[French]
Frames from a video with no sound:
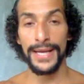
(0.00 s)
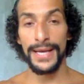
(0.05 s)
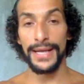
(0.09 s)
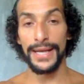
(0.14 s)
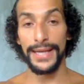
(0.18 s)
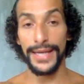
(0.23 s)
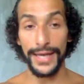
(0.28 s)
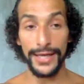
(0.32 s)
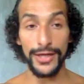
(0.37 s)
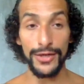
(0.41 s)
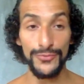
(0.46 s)

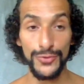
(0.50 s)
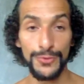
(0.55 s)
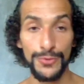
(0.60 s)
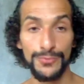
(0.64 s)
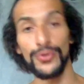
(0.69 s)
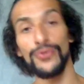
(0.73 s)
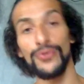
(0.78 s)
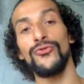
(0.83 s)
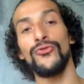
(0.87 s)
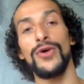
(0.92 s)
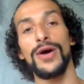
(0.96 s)
Là, comme tu
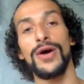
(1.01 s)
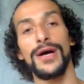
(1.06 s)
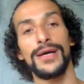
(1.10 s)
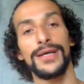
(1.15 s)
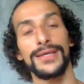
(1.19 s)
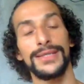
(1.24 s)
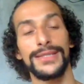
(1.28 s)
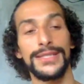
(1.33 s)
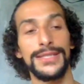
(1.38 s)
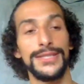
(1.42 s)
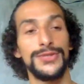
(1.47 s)
peux le
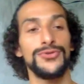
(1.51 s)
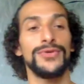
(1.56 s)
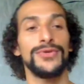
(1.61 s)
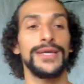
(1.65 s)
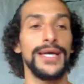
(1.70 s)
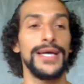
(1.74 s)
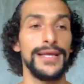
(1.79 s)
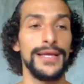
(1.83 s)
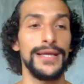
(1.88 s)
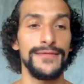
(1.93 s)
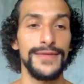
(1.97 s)
voir, si tu
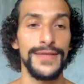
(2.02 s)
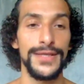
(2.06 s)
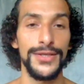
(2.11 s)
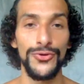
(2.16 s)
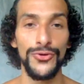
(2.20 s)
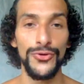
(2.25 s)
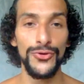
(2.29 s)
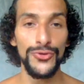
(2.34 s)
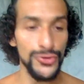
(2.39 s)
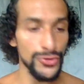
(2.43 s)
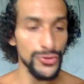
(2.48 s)
regardes la vidéo
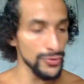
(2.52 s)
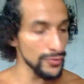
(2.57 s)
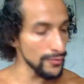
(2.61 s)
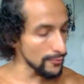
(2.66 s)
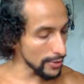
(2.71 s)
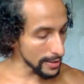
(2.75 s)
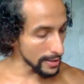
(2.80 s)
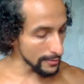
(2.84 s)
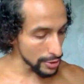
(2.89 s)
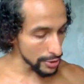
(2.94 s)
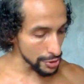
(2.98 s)
YouTube,
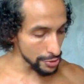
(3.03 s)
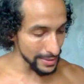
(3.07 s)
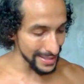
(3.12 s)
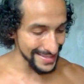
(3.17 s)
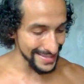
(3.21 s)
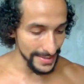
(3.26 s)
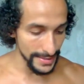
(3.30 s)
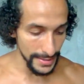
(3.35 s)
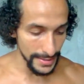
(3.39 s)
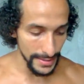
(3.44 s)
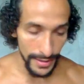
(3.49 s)
voilà, moi je suis
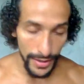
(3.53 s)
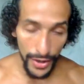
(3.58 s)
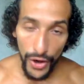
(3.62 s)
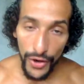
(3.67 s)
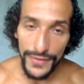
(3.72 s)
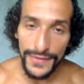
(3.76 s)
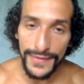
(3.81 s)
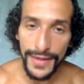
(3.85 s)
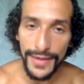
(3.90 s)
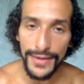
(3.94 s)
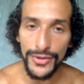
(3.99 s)
assis euh,
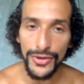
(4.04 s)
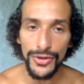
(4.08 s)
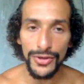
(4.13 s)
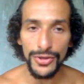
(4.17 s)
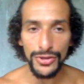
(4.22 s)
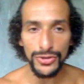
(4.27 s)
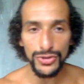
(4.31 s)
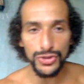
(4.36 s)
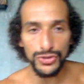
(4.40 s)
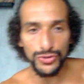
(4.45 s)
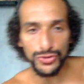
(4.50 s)
en
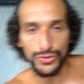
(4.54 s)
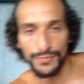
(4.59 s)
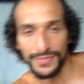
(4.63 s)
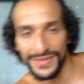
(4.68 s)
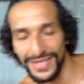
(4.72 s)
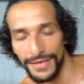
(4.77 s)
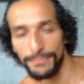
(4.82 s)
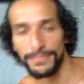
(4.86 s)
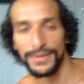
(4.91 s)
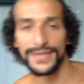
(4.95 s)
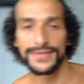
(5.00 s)
tailleur, je, me
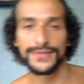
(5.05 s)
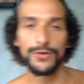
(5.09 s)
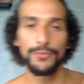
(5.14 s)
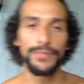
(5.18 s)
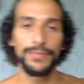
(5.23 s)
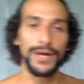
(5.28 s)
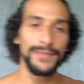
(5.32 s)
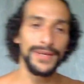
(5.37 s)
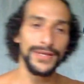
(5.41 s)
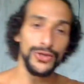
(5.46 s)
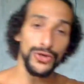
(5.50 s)
déplace en
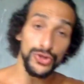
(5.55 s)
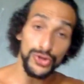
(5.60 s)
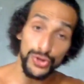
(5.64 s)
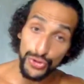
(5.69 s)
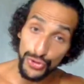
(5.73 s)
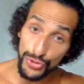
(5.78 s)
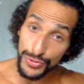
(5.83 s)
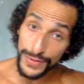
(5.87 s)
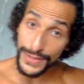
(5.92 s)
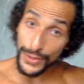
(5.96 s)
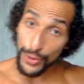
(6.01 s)
permanence, je
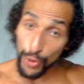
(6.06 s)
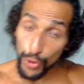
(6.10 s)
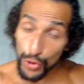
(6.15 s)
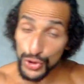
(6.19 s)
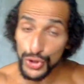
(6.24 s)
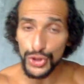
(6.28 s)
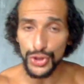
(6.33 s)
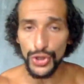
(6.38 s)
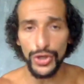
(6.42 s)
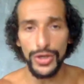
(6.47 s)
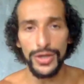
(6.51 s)
suis au
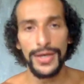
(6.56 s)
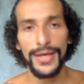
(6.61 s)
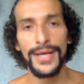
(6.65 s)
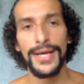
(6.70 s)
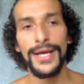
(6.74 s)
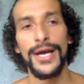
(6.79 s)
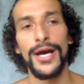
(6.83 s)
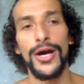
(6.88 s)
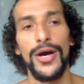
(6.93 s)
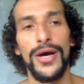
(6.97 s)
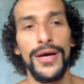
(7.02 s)
sol,
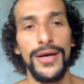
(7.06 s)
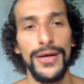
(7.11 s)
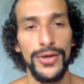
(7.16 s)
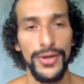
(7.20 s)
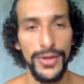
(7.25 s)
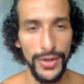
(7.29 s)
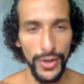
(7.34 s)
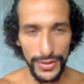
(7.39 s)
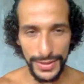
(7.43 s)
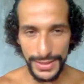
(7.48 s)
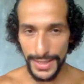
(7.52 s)
euh,
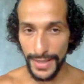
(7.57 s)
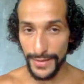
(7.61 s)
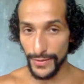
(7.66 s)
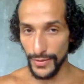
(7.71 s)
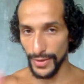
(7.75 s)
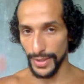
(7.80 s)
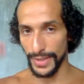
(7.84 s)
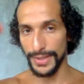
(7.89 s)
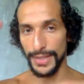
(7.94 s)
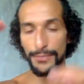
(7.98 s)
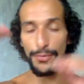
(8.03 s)

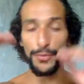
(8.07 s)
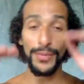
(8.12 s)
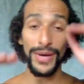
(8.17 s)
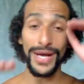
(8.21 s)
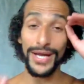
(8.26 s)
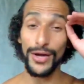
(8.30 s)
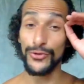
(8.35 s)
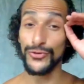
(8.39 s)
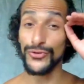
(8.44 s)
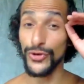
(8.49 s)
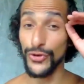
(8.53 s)
l'ordinateur est à peu près à
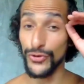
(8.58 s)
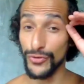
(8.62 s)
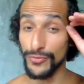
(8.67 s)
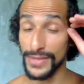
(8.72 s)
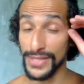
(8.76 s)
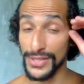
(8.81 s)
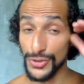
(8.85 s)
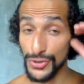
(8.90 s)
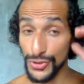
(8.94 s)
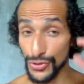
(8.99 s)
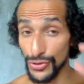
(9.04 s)
la hauteur de mes
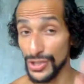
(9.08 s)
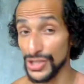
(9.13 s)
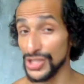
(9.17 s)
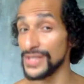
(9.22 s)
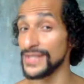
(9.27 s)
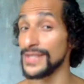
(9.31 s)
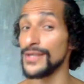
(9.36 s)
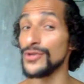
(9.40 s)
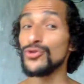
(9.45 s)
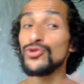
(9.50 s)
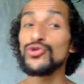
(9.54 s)
yeux,
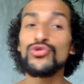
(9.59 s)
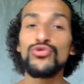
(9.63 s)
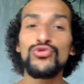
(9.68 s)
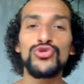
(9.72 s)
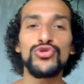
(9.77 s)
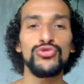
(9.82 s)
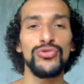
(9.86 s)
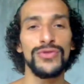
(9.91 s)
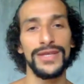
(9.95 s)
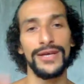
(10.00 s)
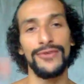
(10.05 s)
J'essaie
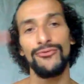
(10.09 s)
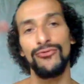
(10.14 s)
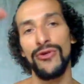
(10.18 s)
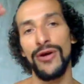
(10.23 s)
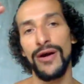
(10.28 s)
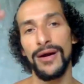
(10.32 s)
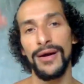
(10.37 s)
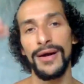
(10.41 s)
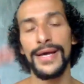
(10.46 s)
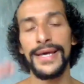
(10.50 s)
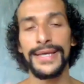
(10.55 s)
toujours
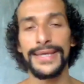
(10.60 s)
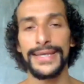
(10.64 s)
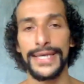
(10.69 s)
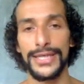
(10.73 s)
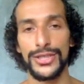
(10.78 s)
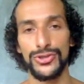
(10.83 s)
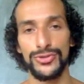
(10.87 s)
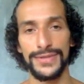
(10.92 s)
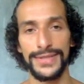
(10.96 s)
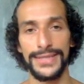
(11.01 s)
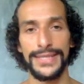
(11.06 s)
d'avoir quelque
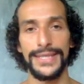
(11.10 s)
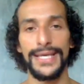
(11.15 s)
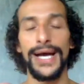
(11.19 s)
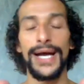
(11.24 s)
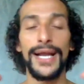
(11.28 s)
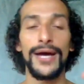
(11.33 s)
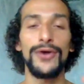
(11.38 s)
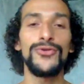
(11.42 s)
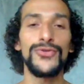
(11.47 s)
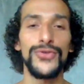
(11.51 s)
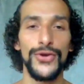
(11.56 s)
chose qui est à
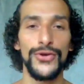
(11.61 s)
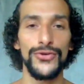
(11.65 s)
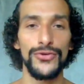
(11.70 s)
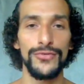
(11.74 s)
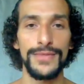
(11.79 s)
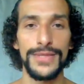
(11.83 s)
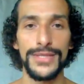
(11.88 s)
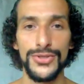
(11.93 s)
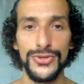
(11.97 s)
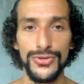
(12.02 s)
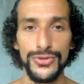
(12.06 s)
la hauteur de
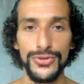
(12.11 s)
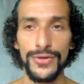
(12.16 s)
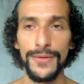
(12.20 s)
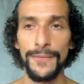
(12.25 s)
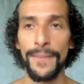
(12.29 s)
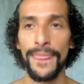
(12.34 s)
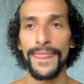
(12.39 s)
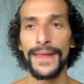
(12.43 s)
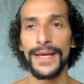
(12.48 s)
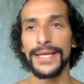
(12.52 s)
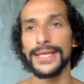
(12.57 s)
mes yeux,
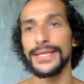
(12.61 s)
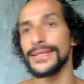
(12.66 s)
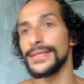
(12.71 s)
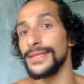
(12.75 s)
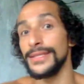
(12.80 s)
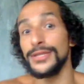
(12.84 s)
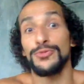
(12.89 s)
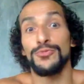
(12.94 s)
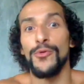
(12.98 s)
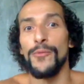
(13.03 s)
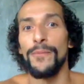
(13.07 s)
et
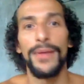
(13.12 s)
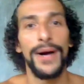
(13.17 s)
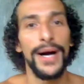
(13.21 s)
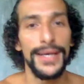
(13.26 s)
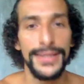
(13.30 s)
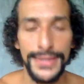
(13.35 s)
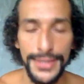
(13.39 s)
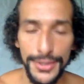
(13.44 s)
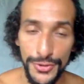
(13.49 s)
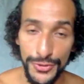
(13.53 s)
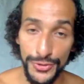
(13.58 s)
si je peux pas,
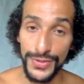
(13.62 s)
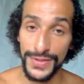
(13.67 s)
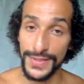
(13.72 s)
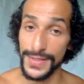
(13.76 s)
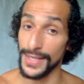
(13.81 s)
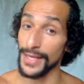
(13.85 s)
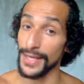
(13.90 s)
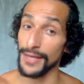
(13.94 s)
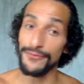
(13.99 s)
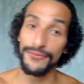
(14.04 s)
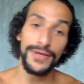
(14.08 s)
si je suis dans
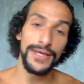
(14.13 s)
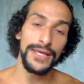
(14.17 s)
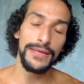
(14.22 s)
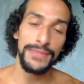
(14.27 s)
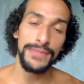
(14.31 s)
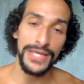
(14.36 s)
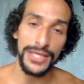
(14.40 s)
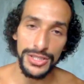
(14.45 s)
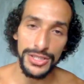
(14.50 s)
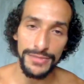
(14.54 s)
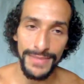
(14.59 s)
un café, eh
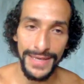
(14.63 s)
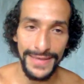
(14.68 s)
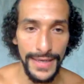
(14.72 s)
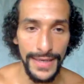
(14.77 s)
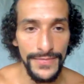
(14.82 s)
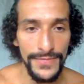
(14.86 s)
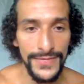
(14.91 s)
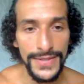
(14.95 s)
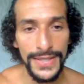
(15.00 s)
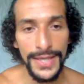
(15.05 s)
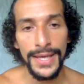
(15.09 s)
bien je
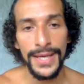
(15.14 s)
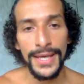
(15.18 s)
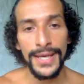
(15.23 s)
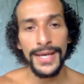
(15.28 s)
m'adapte.